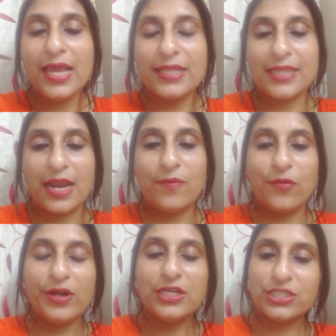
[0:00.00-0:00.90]
নেয়
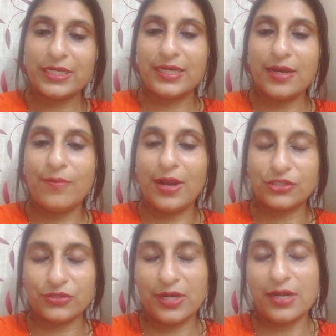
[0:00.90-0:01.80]
তারপরে সেটার
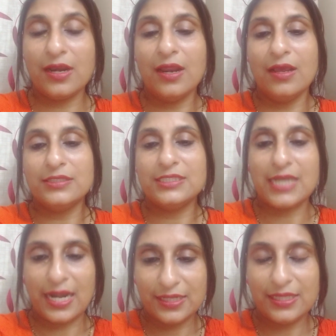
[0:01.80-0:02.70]
বাসনের
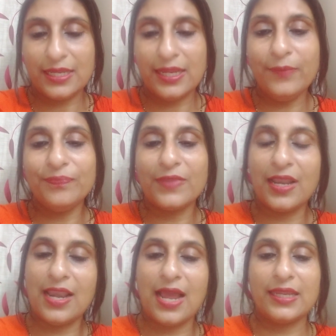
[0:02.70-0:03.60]
চারিদিকে
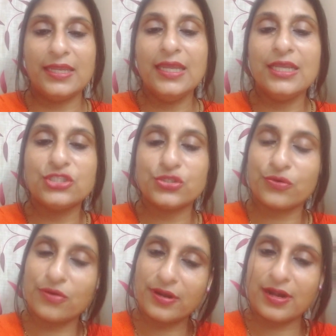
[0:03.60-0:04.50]
লাগিয়ে
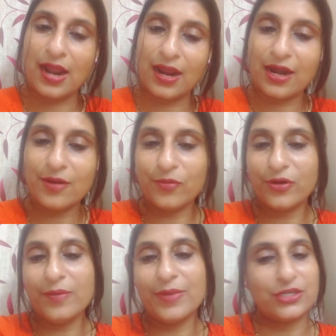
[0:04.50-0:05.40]
কিছুক্ষণ রাখার
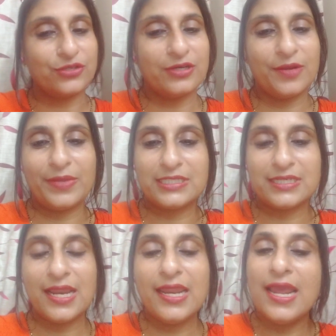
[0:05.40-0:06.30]
পরে বাসনটা
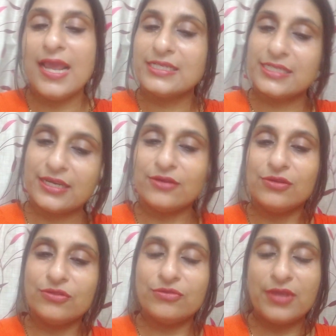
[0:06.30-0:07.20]
মেজে নেয় সেটাও
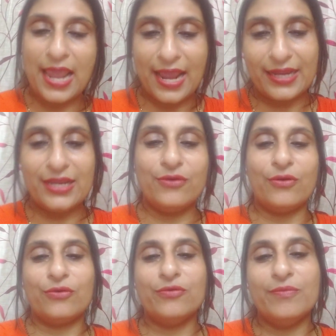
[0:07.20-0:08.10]
কিন্তু একই
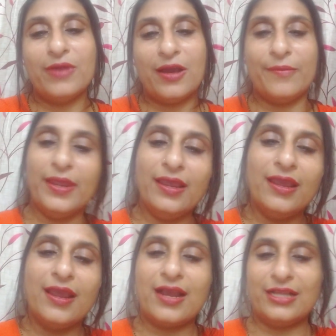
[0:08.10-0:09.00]
রকমভাবে
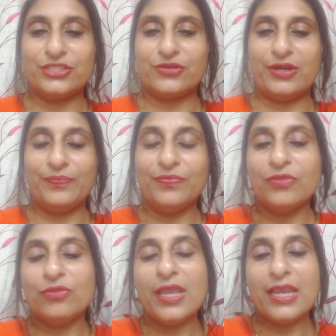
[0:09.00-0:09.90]
কাজ করে
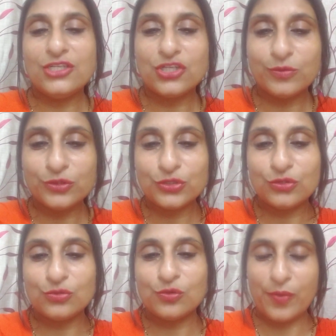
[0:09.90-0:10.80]
তো এই
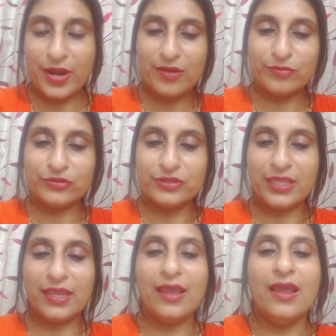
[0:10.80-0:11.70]
সমস্ত উপায়ের
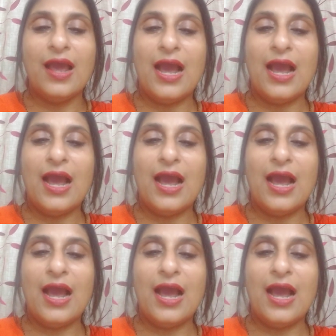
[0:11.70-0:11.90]
মধ্যে